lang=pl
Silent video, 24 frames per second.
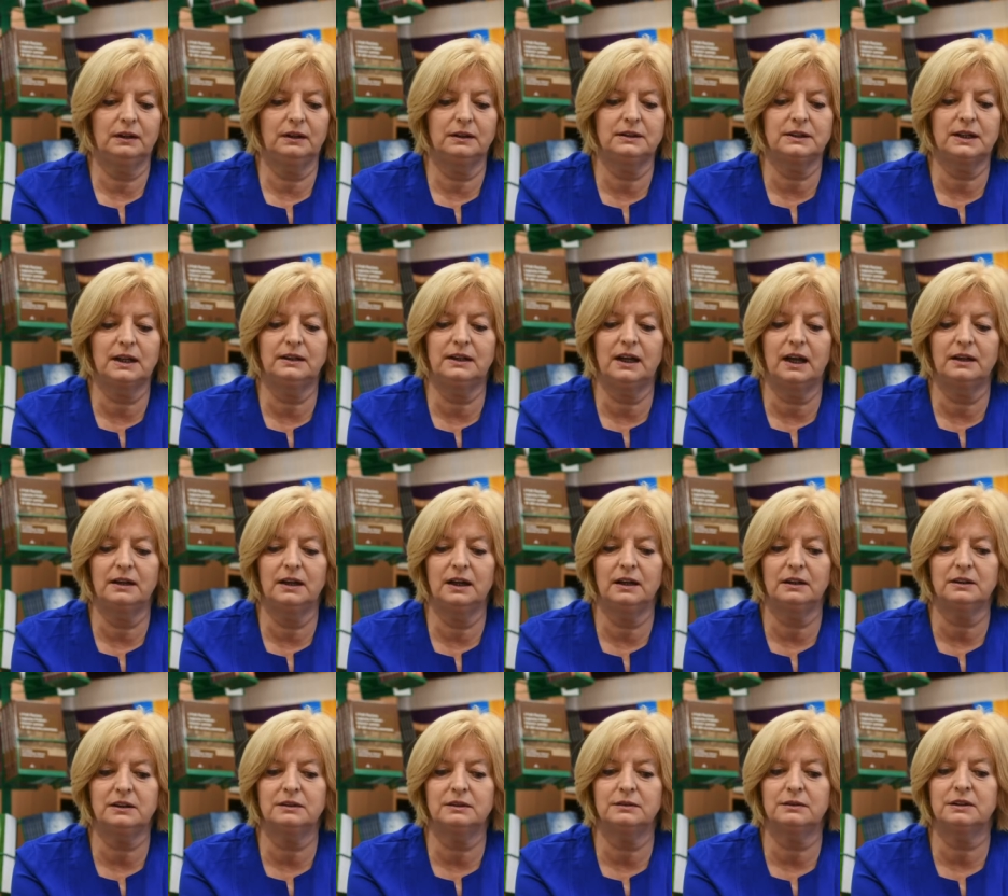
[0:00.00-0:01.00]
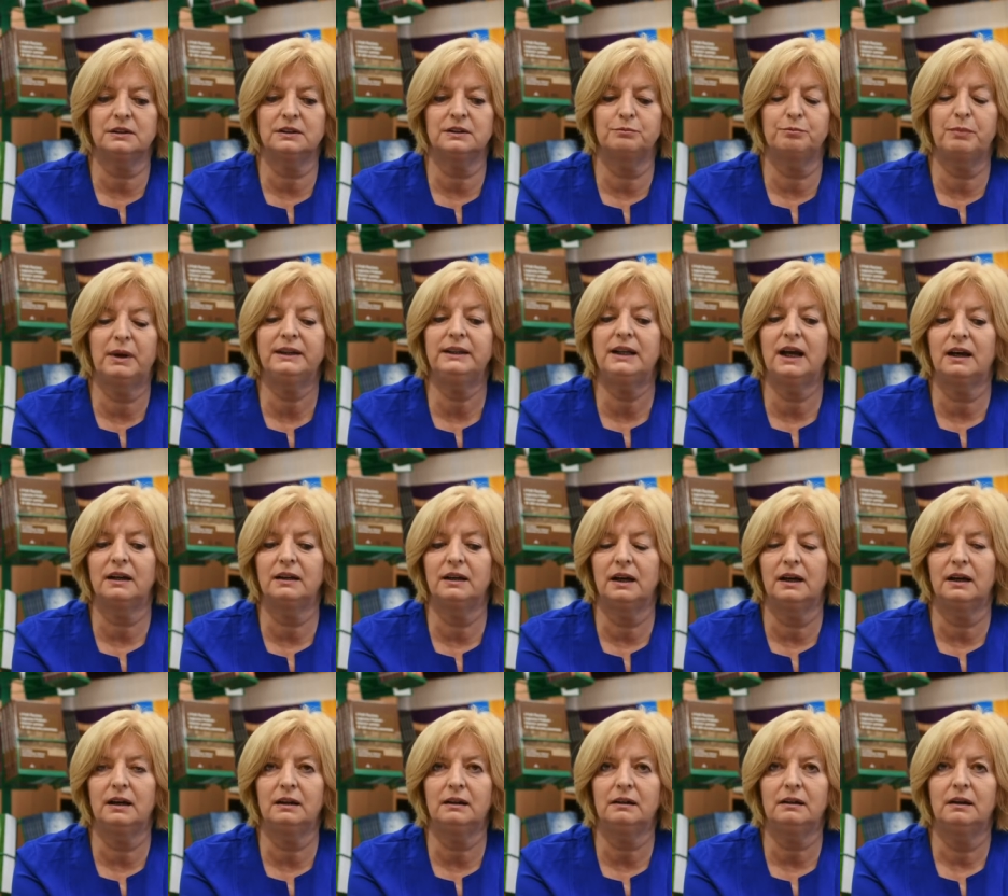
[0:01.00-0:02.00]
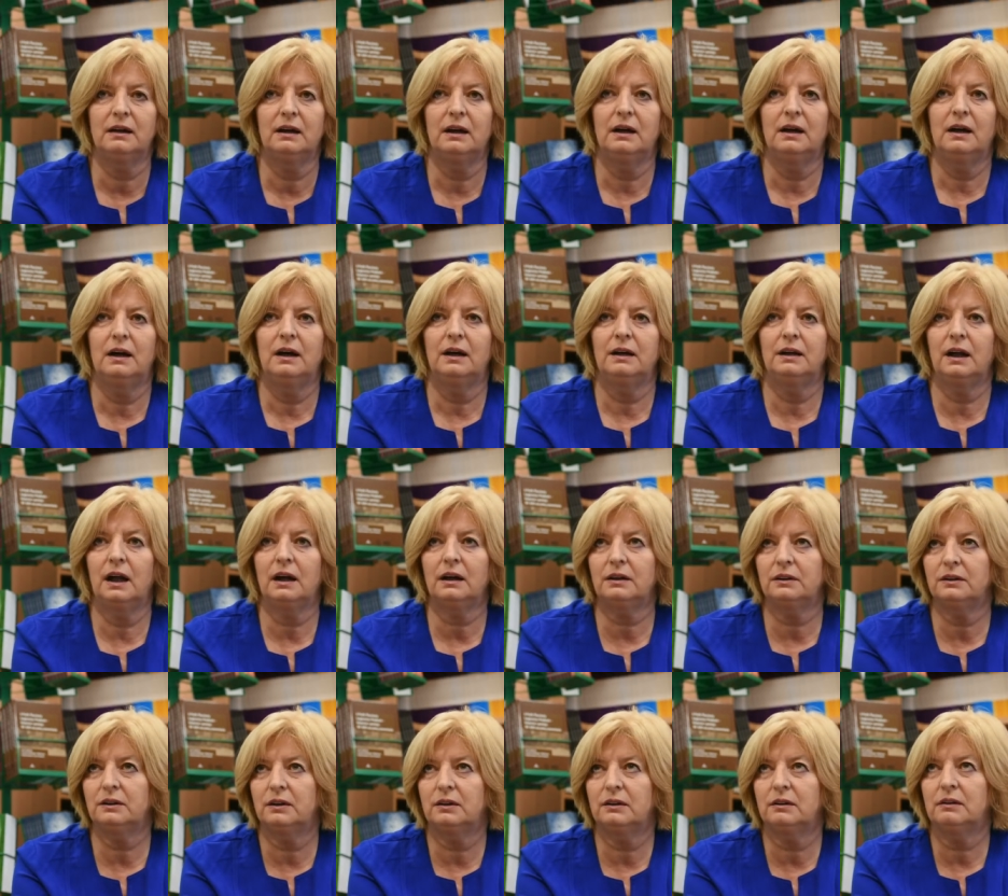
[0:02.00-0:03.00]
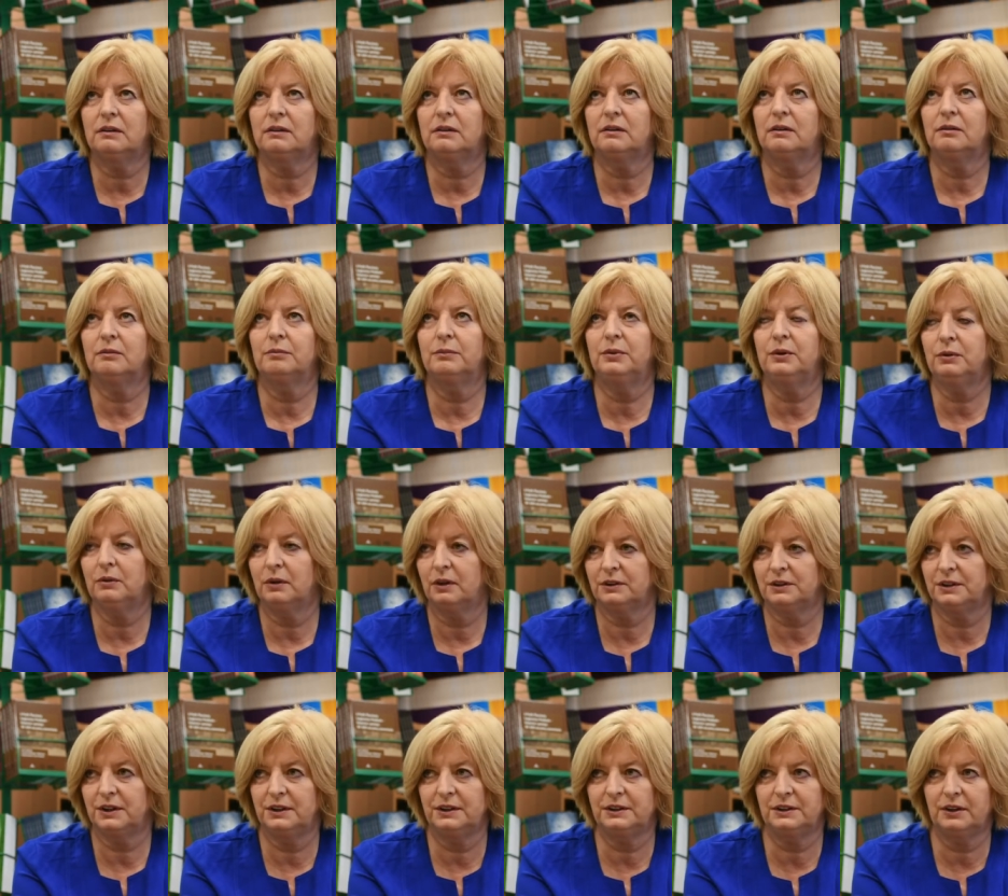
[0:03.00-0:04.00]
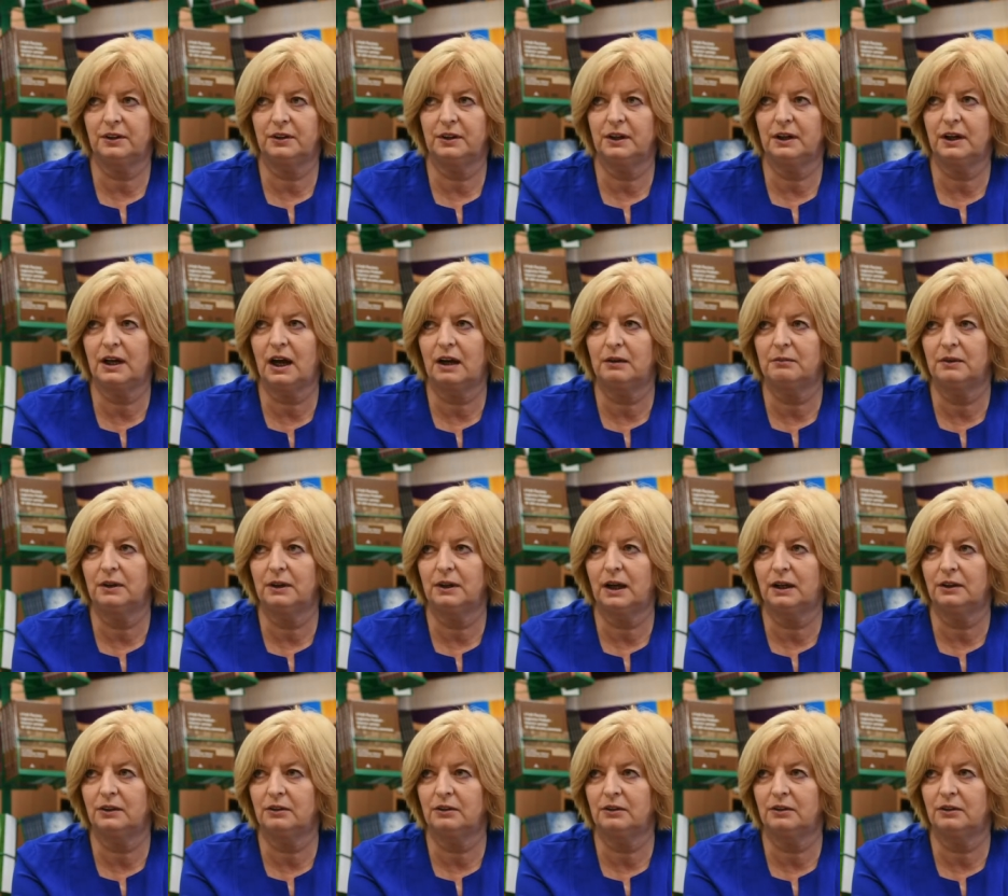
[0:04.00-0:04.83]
y, zadania z badania, jak to było z historykami, a